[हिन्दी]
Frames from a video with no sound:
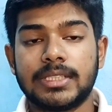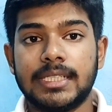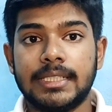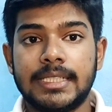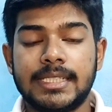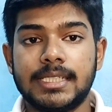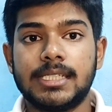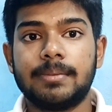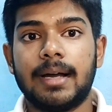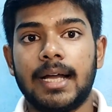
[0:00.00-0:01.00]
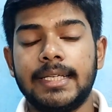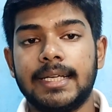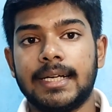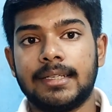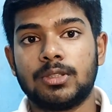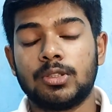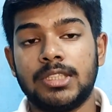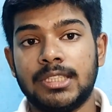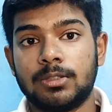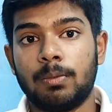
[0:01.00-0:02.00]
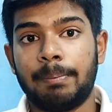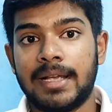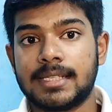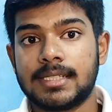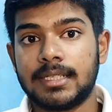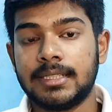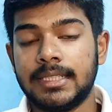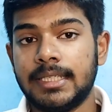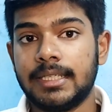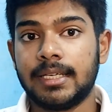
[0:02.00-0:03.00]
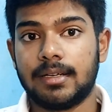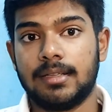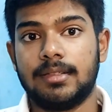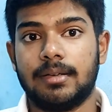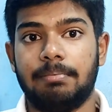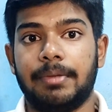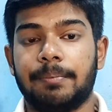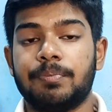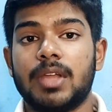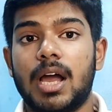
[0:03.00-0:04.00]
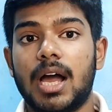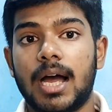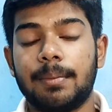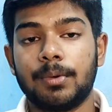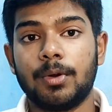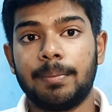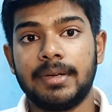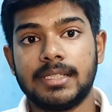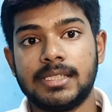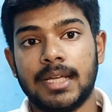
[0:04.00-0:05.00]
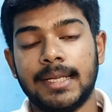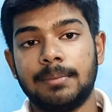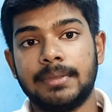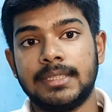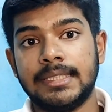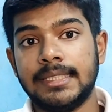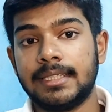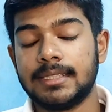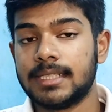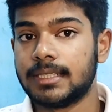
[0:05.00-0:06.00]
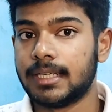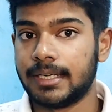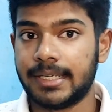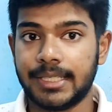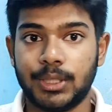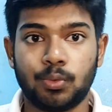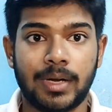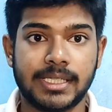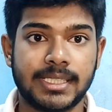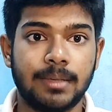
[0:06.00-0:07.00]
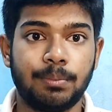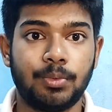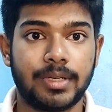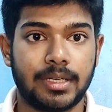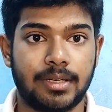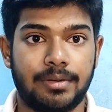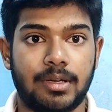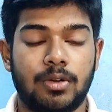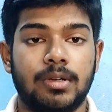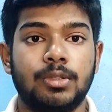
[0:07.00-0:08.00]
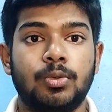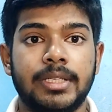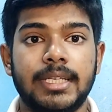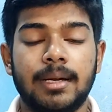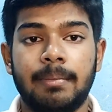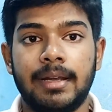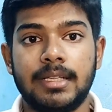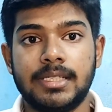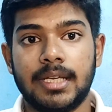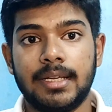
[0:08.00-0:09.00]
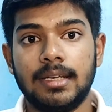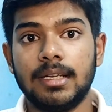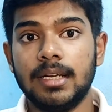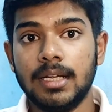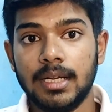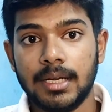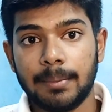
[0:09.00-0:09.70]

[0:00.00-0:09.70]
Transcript: और उसके नीचे जब आइएगा ना तो तीन दिन के अंदर में आपको अपने चैनल पर 3000 घंटे की वॉच टाइम पूरा करना होगा जो कि हमारे चैनल